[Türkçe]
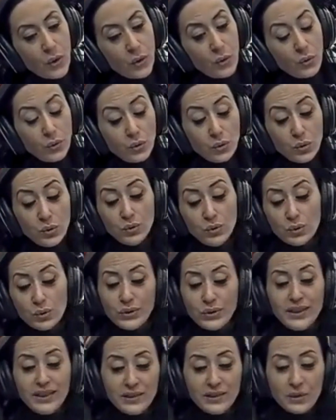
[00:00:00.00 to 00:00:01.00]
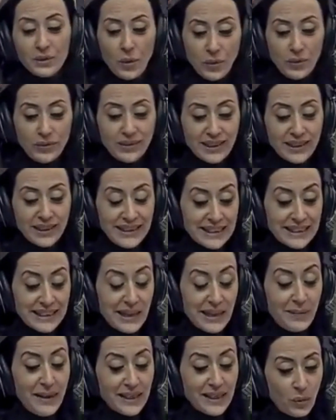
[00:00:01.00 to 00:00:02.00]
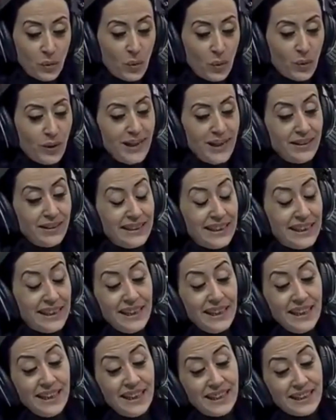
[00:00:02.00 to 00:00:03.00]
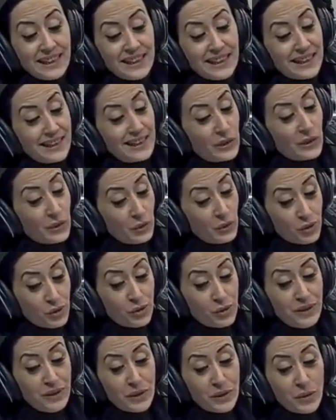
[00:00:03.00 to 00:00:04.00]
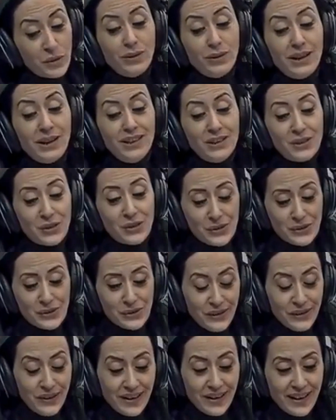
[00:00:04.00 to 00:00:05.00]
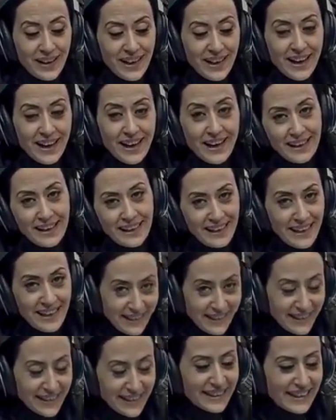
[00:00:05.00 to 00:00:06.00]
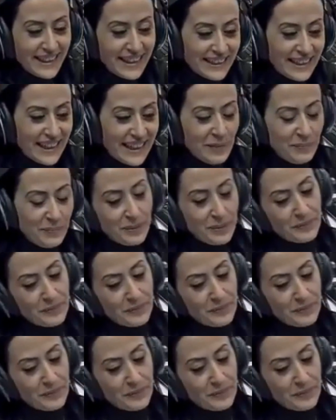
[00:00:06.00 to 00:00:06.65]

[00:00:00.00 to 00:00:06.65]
Uzun süredir onları izlemekte olan 7 yaşlarında küçük bir oğlan çocuğu yanlarına gelip